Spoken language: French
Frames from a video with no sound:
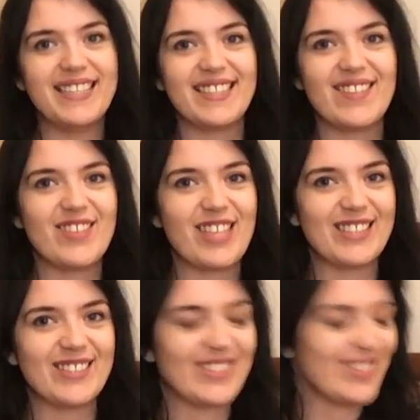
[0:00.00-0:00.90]
J'ai le chat
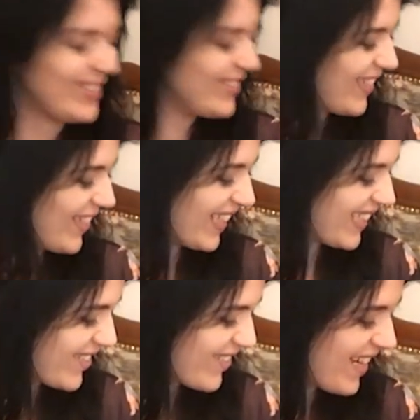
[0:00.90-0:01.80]
sur les genoux à l'heure
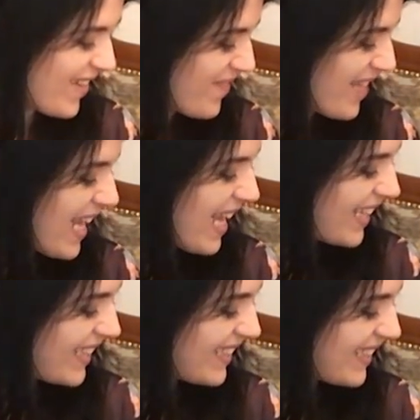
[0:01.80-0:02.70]
actuelle.
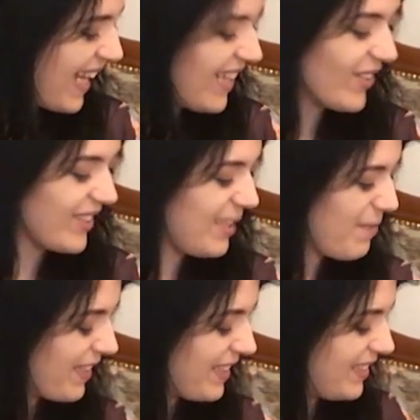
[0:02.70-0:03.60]
alors, c'est
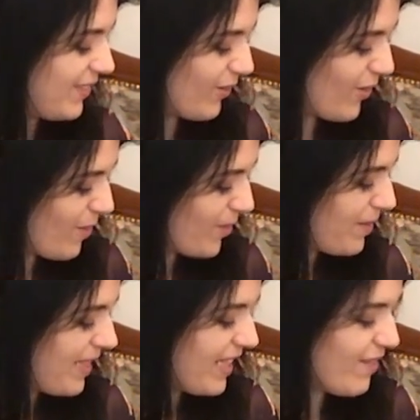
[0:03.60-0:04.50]
parti. Donc, le
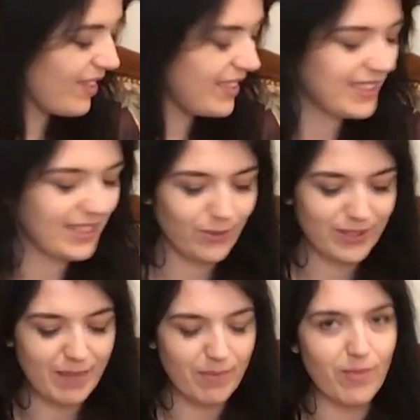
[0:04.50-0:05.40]
premier livre, c'est tout
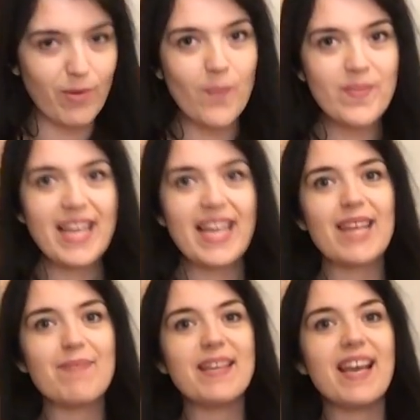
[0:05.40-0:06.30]
simplement,
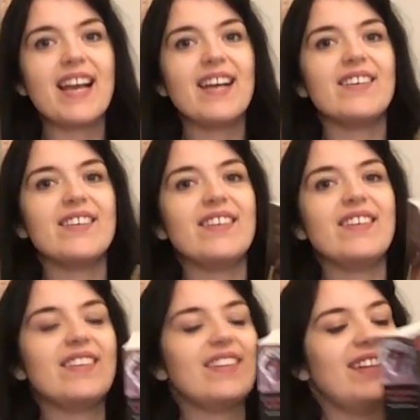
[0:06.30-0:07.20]
eh bien,
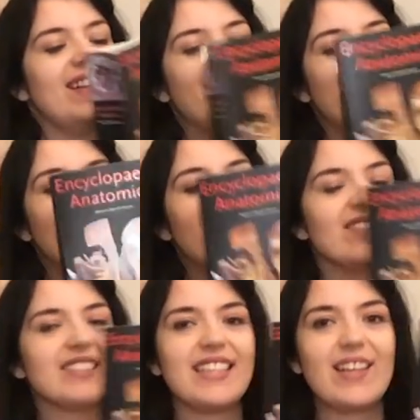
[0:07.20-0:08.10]

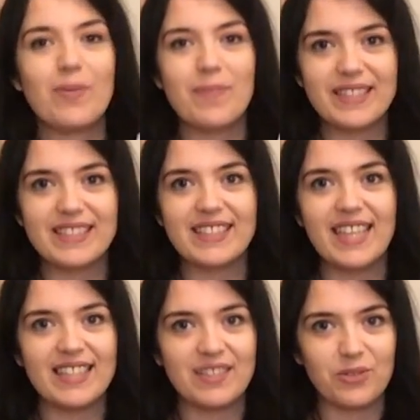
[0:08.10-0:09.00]
l'encyclopédie
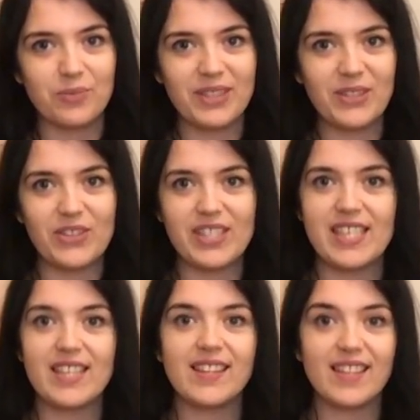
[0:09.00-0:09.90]
anatomique de
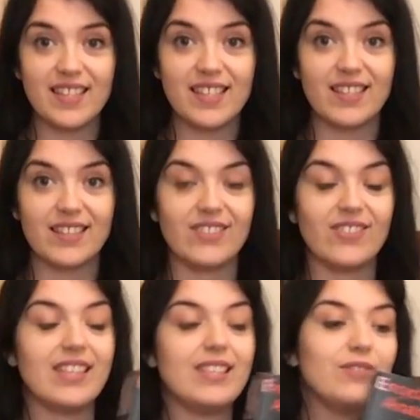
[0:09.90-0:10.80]
chez Taschen.
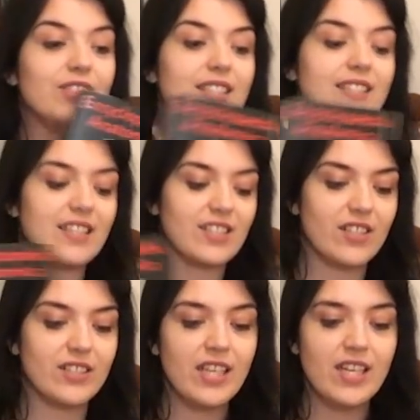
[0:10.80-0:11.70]
Donc les livres de chez Taschen,
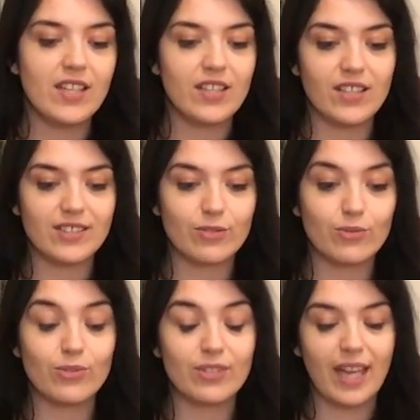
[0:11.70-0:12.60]
euh, ce
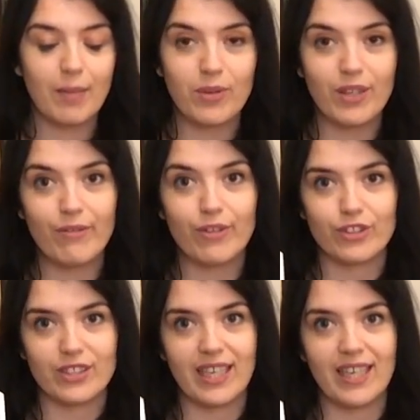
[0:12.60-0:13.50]
sont de très beaux livres en
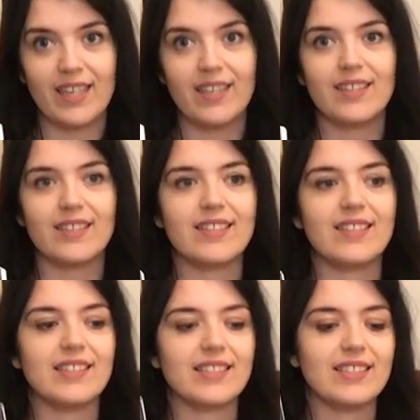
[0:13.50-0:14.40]
général
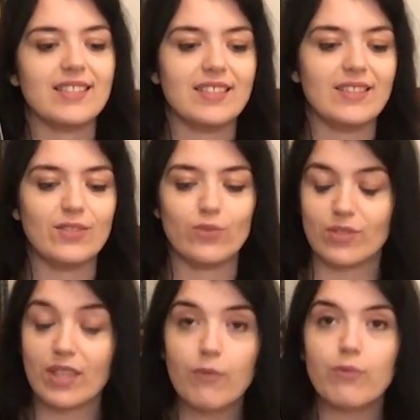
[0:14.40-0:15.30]
euh, qui sont très